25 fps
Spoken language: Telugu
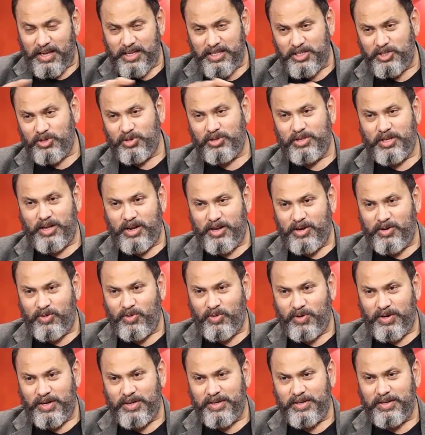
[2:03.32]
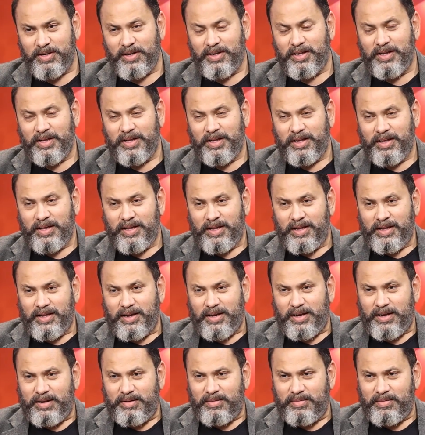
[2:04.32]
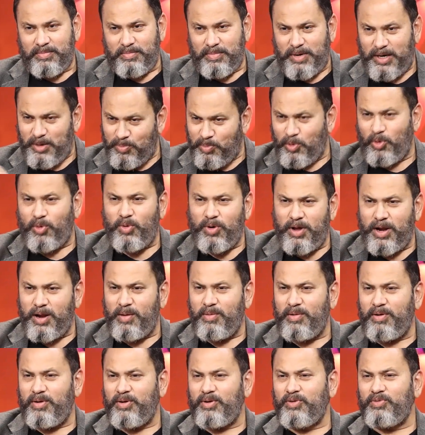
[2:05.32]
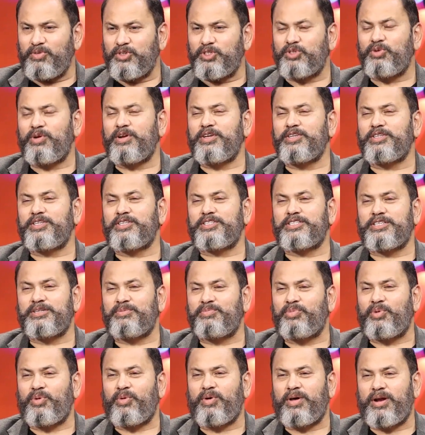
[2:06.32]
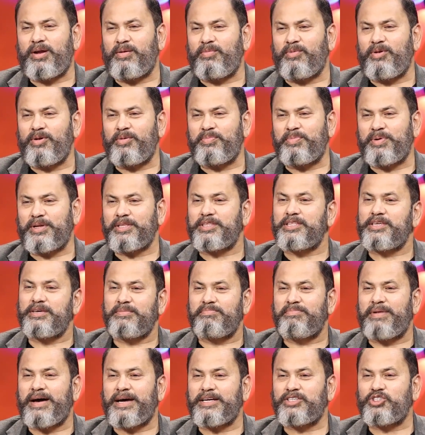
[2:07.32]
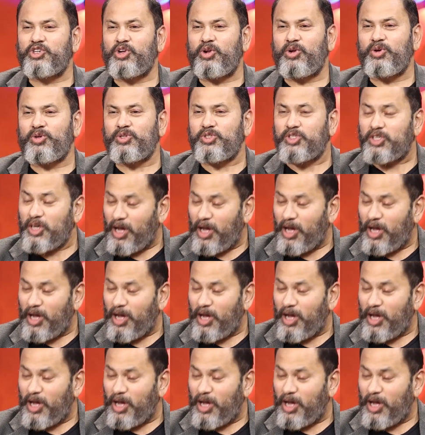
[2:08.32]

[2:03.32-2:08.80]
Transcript: తెలుసో తెలియకో అని మన ప్రోగ్రాంలో విజువలైజేషన్ ప్రోగ్రాంలో ప్రతి బ్యాచ్లో